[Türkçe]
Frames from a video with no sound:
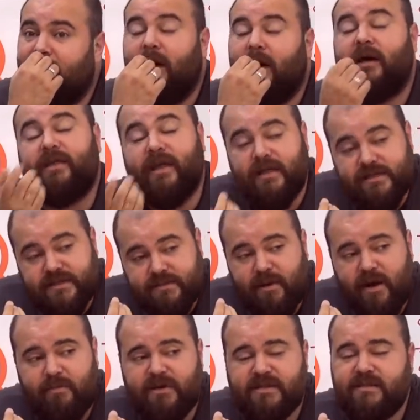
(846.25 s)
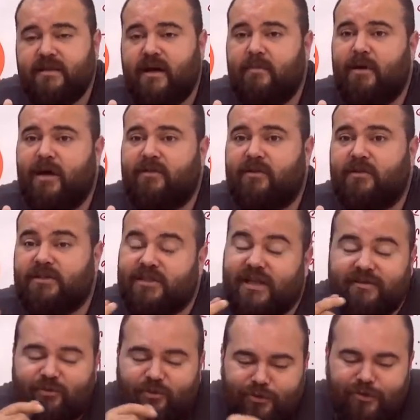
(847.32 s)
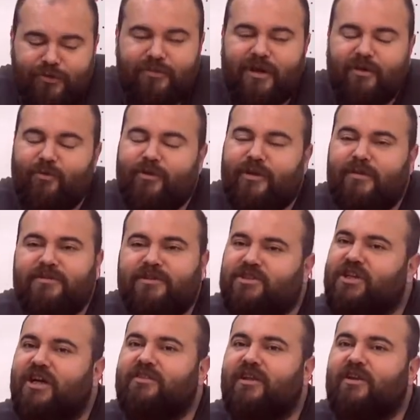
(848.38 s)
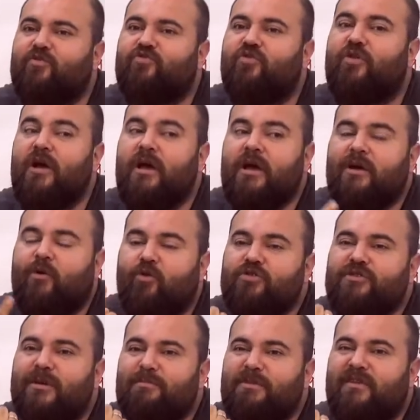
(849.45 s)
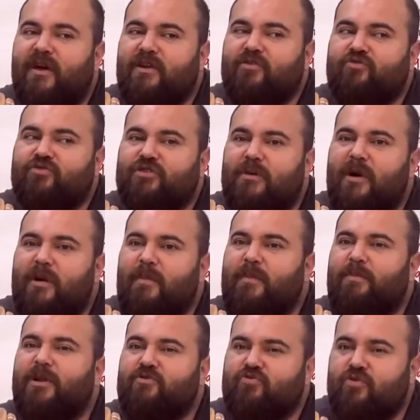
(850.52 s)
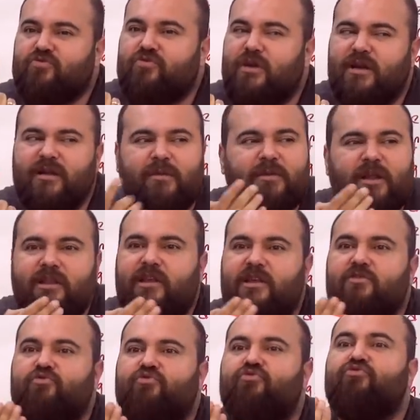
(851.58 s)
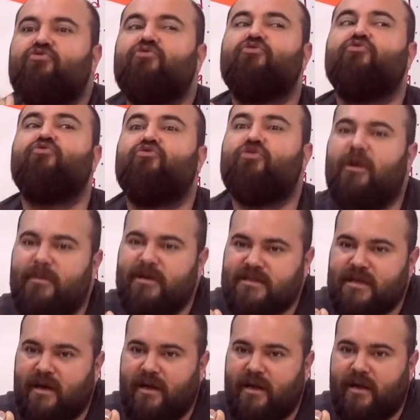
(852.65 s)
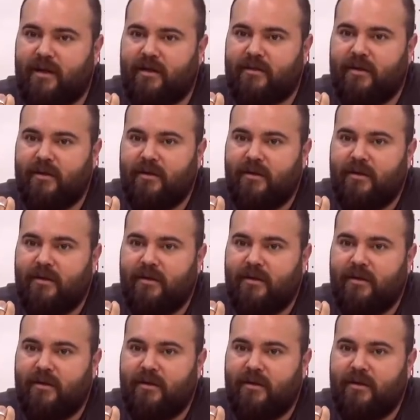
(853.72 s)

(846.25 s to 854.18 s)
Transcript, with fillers: Ha kendisi bakması daha mantıklı işte diyorum ya ülkemizin şartları çok. O yüzden bir tane çocuğa bakmak bile çok zorlar ki millet ikinci, üçüncü çocuğu düşünemez hale geldi.